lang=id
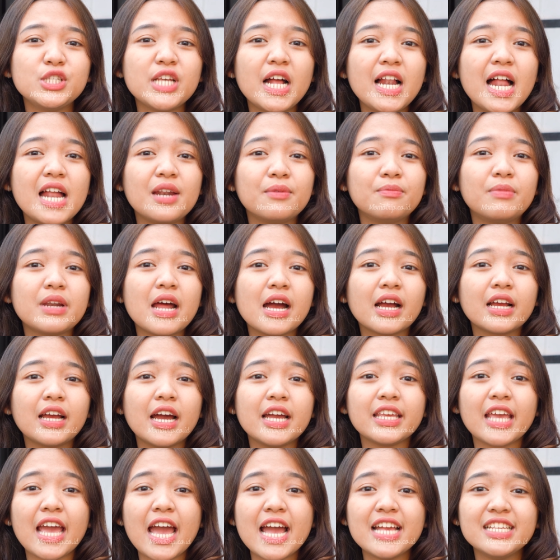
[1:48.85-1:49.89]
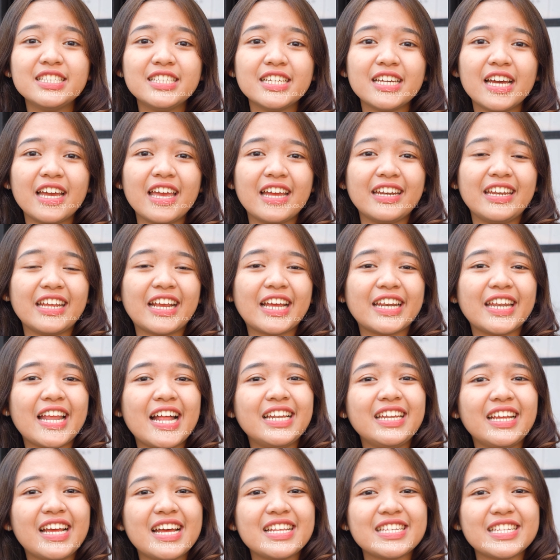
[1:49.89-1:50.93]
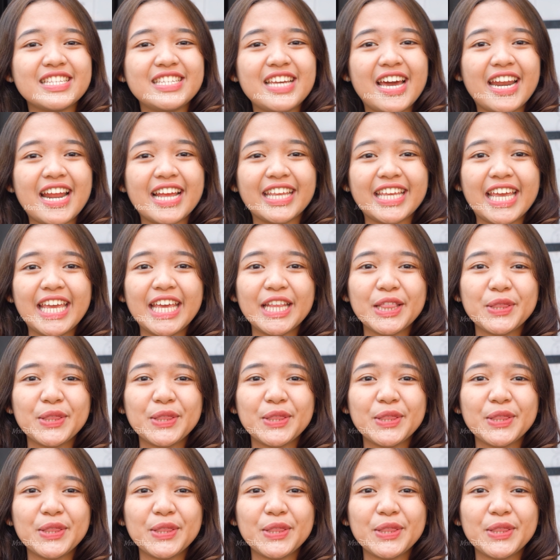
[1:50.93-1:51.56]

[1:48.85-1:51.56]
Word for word: Jalan Beraganya aja yang dikenal dengan sejarahnya